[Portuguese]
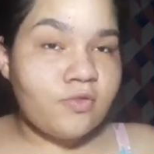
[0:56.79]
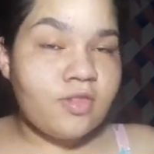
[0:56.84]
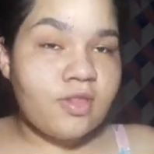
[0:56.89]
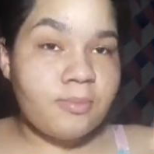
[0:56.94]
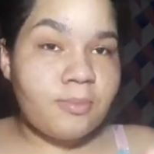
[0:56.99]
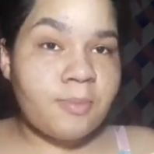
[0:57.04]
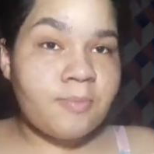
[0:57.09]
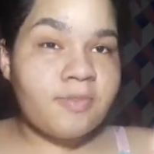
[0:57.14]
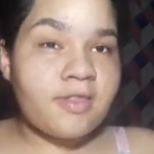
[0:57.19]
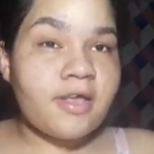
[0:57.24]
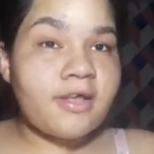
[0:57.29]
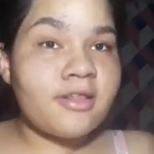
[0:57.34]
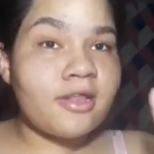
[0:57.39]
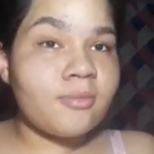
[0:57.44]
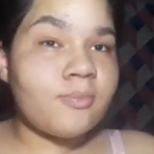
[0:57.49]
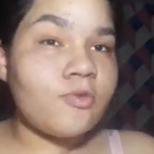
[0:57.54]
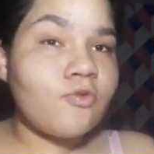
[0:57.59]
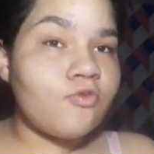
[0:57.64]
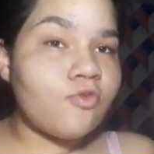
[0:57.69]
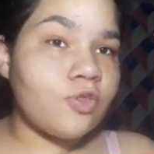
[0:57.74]
Também me segue lá no
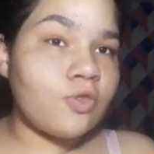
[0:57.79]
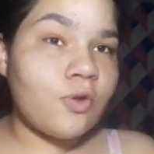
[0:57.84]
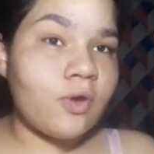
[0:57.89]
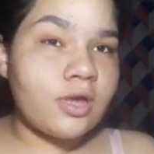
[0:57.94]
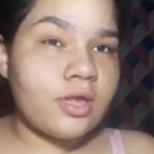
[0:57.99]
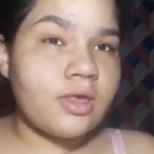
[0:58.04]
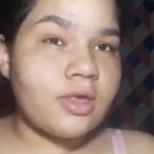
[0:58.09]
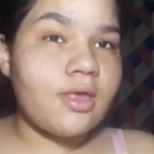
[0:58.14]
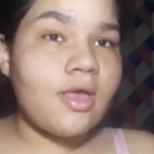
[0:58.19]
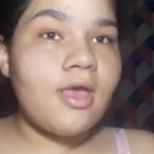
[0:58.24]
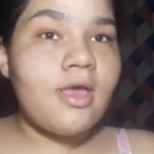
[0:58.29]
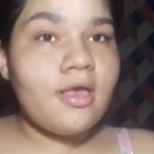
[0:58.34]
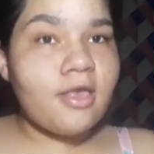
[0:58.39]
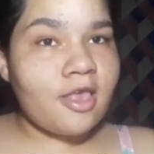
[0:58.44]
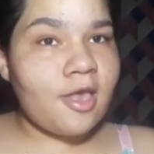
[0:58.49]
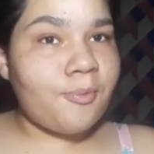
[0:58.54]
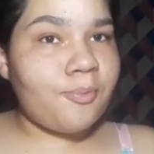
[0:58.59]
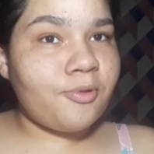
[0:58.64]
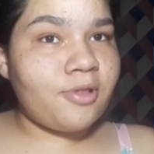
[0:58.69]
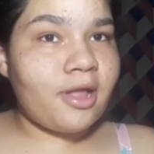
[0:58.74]
meu TikTok, que é por